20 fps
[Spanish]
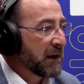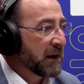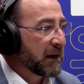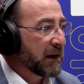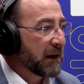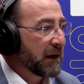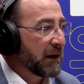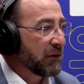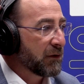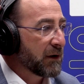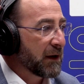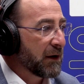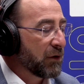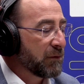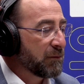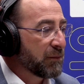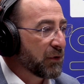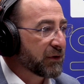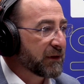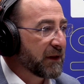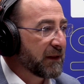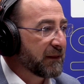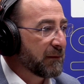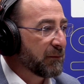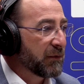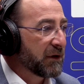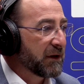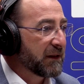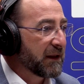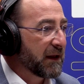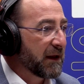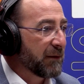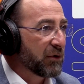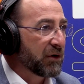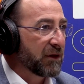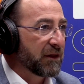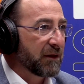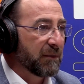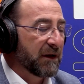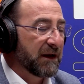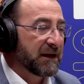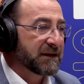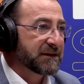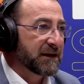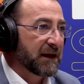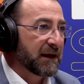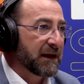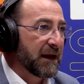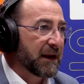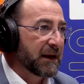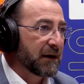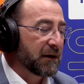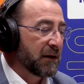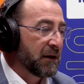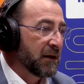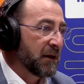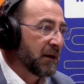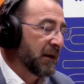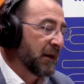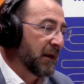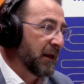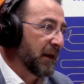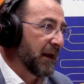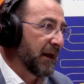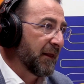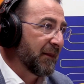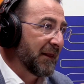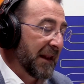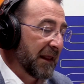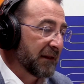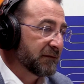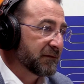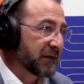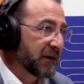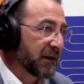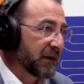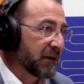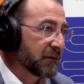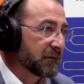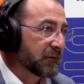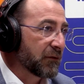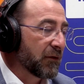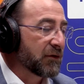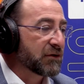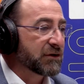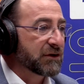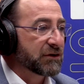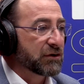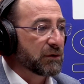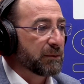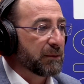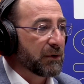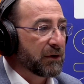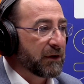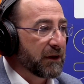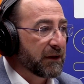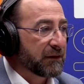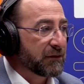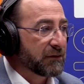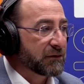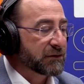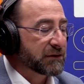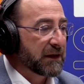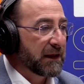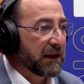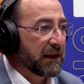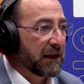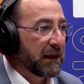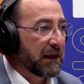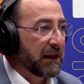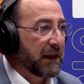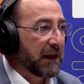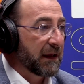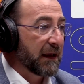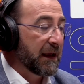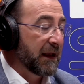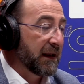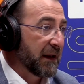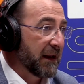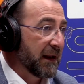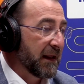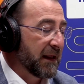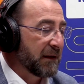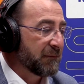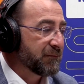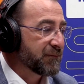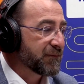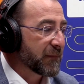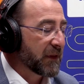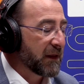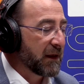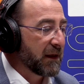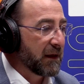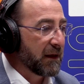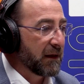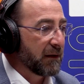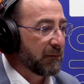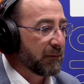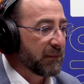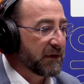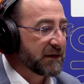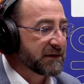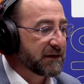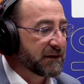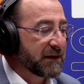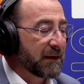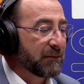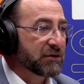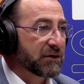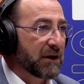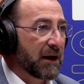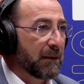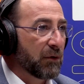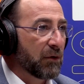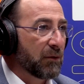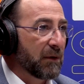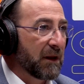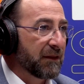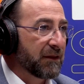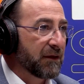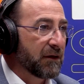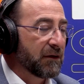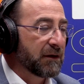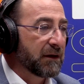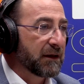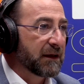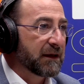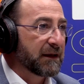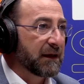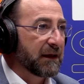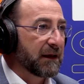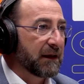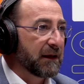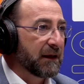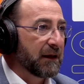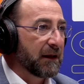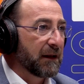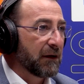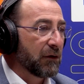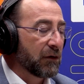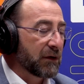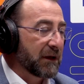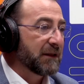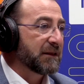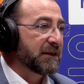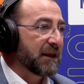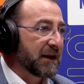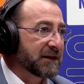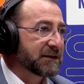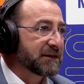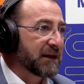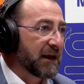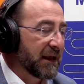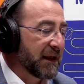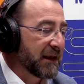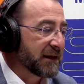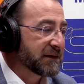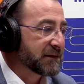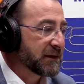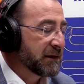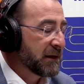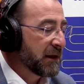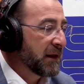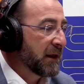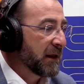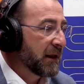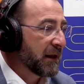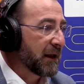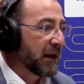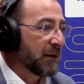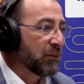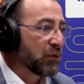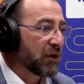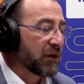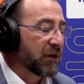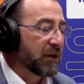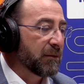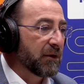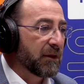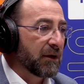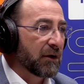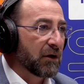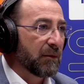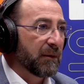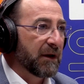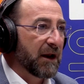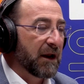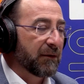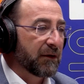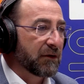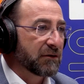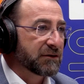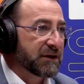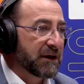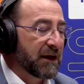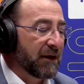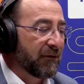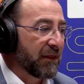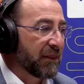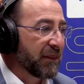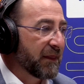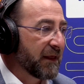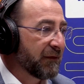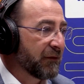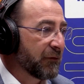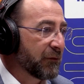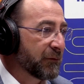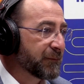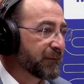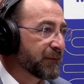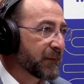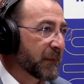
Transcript: Creo que lo importante en política municipal es sacar adelante todos esos proyectos que en general eh, presentamos a la población y que eh, lo que interesa es que el municipio de Colmenar Viejo siga avanzando.